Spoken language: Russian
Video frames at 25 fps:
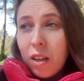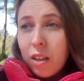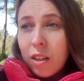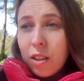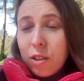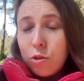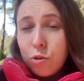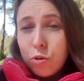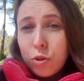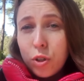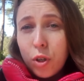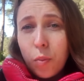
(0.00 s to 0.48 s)

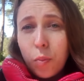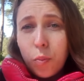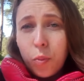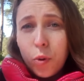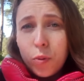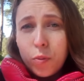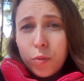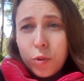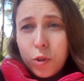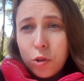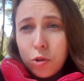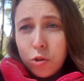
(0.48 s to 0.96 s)
Хочу
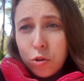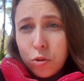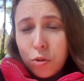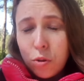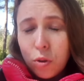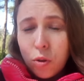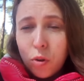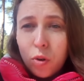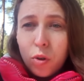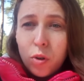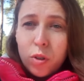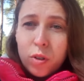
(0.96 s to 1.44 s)
напомнить,
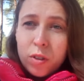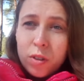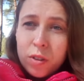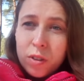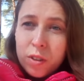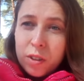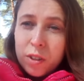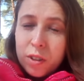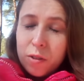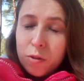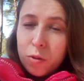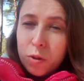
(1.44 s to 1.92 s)
что
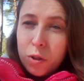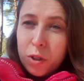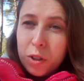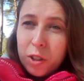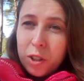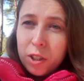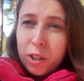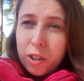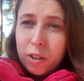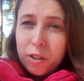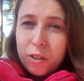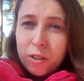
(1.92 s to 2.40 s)
у
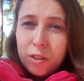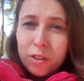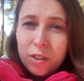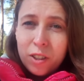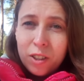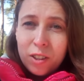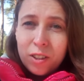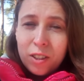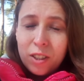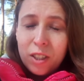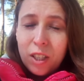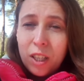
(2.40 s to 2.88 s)
НРЛ
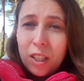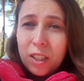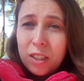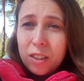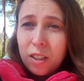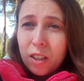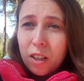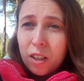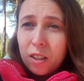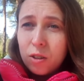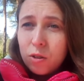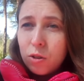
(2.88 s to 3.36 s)
нет
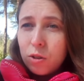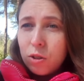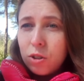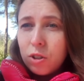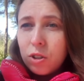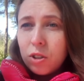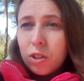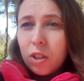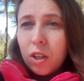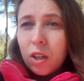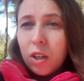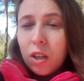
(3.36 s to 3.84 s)
гендера, то
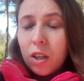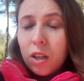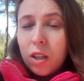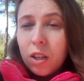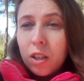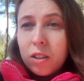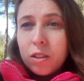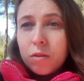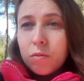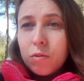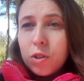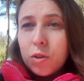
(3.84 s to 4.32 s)
есть
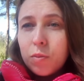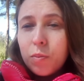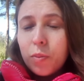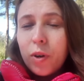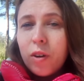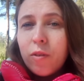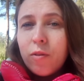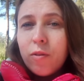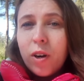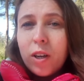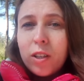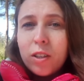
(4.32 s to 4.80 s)
этим
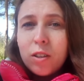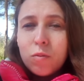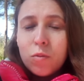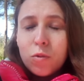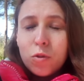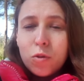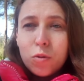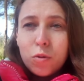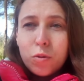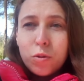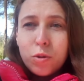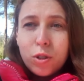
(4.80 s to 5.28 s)
заболеванием
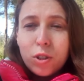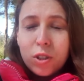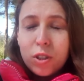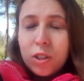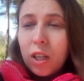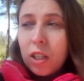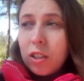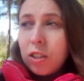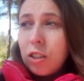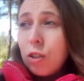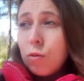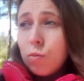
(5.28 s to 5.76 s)
могут
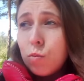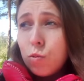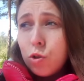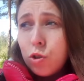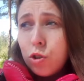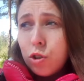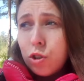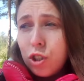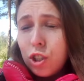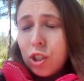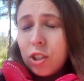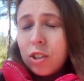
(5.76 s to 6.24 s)
страдать и
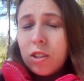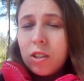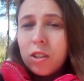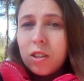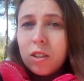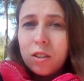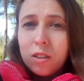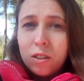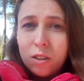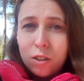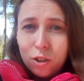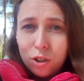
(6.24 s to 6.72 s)
мужчины,
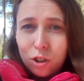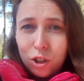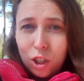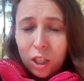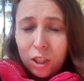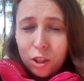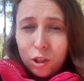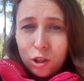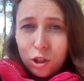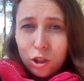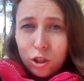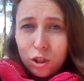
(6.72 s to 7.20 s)
и
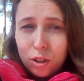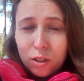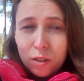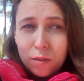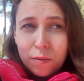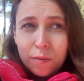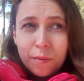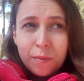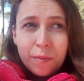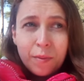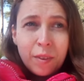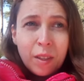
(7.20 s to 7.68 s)
женщины.